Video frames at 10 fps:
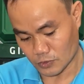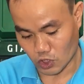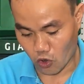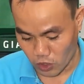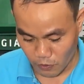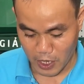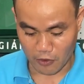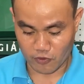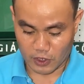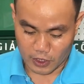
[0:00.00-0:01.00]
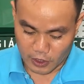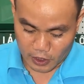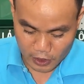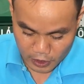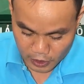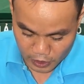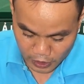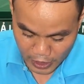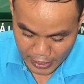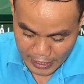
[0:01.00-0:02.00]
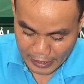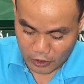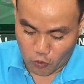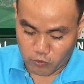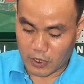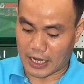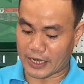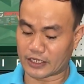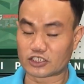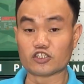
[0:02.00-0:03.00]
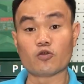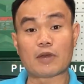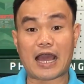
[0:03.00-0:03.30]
cốt giống nhau ở đây là cũng là điện sử dụng